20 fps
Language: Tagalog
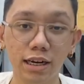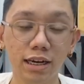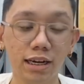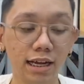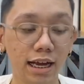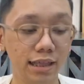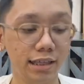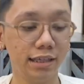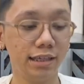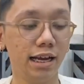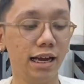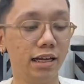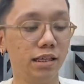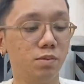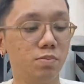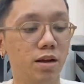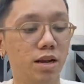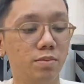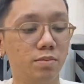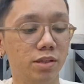rin natin guys
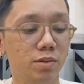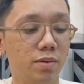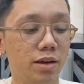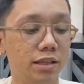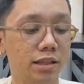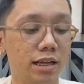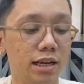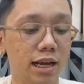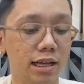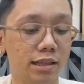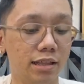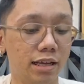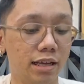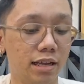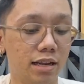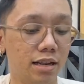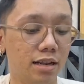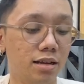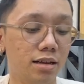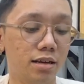para mas makita
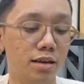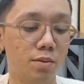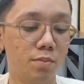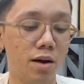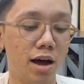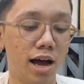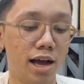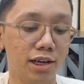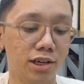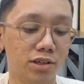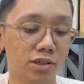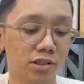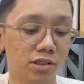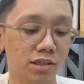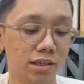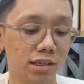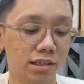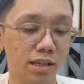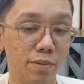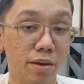natin ng maayos
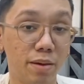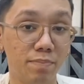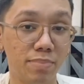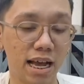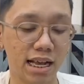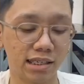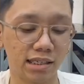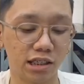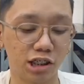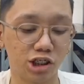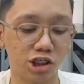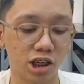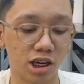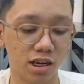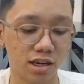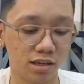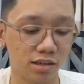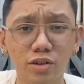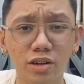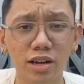kasi may plastic siya.
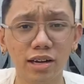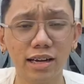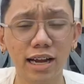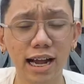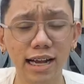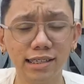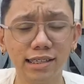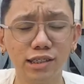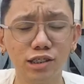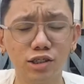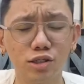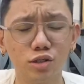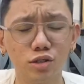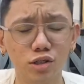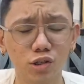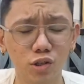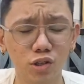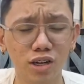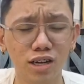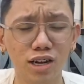Guys,
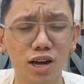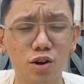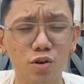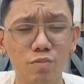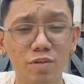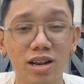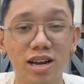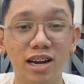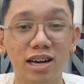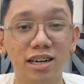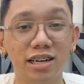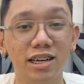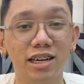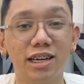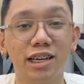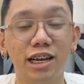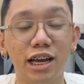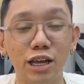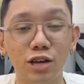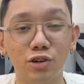excuse nyo na lang kung may
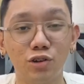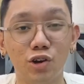naririnig kayong